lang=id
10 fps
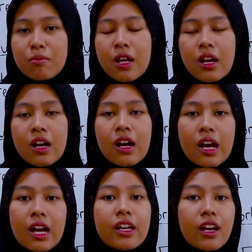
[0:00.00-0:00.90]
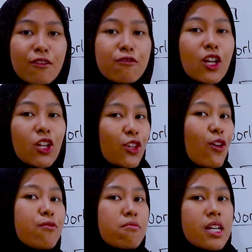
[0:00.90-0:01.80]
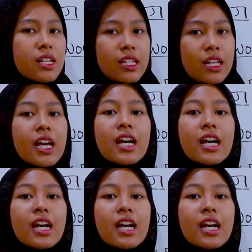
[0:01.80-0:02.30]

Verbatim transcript: belakang. I have a lot of money.